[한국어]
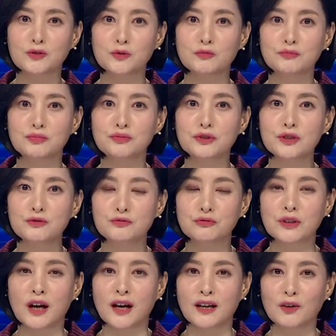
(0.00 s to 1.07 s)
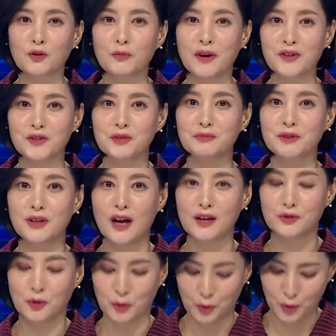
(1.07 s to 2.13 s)
좀 무리수다라고 말씀을
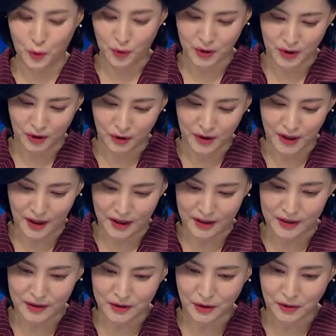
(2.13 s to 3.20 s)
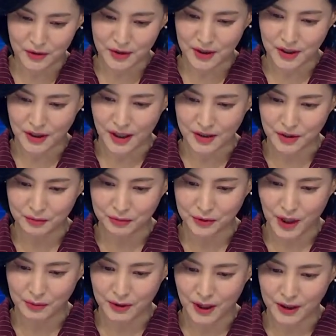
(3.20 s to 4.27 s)
하셨고 그렇게 인천시까지
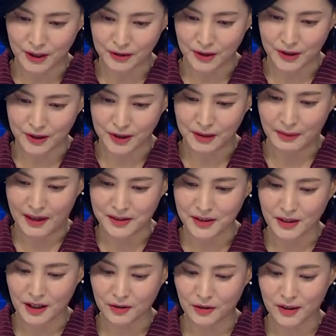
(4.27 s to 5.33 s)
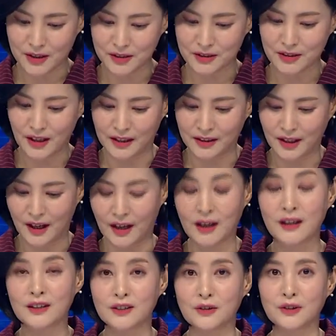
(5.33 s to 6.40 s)
부담을 하게 될 일이 발생할 것 같지는 않다
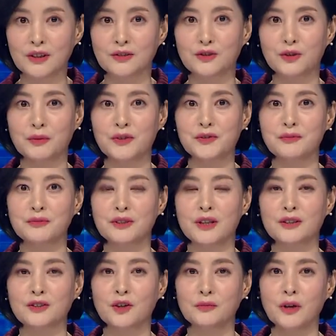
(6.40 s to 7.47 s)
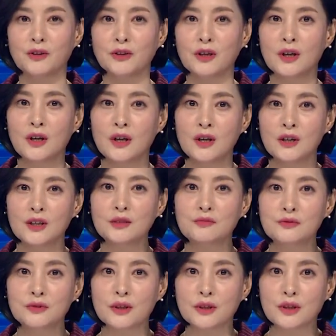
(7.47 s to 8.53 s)
이렇게 들어봤습니다. 그러면 이
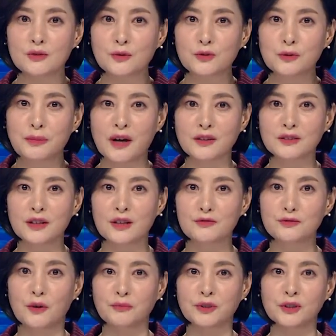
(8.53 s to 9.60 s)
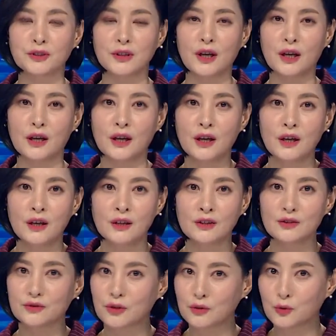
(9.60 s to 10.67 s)
문제 계속해서 방치할 수는 없는데
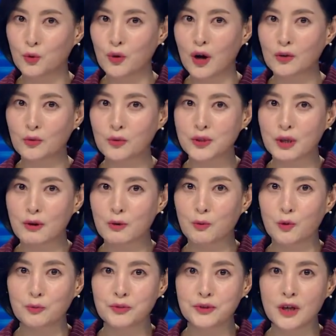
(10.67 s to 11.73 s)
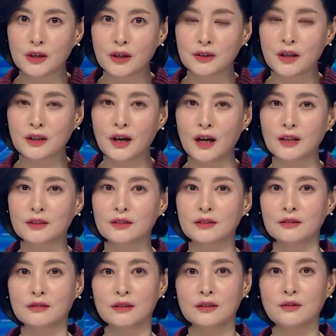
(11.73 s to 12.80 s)
인천공항공사와 골프장 간의
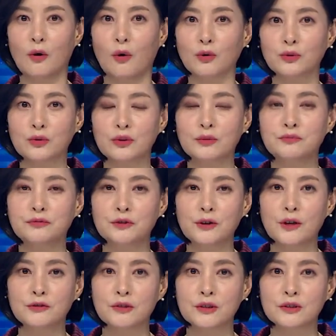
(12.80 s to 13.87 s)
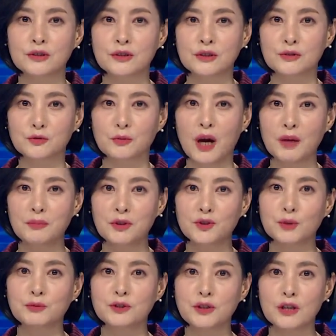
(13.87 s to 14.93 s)
갈등, 이거 어떻게 풀어야 될지 좀
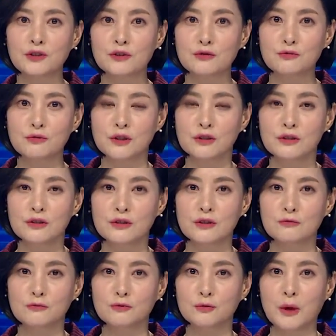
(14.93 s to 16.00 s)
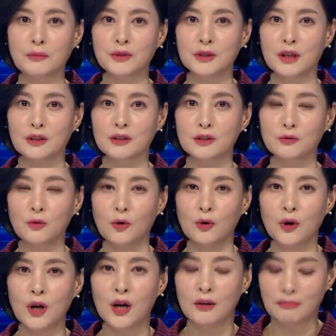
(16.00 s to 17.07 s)
합의점을 찾을 수 있는지 궁금합니다.
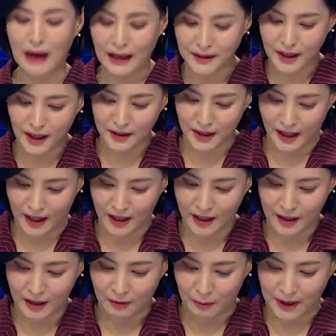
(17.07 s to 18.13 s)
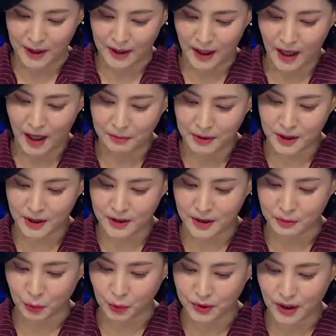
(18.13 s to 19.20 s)
그리고 만에 하나, 만약에
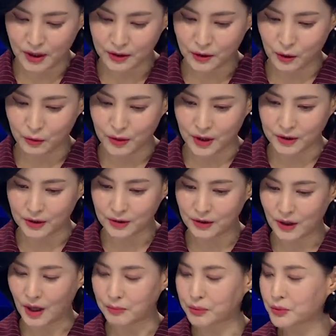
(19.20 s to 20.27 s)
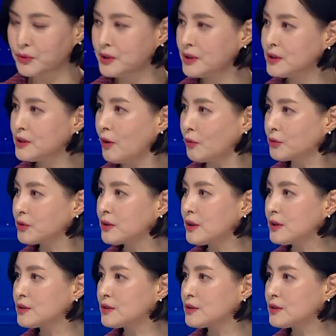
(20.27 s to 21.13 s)
합의를 못할 경우에는 앞으로 이 일이 어떻게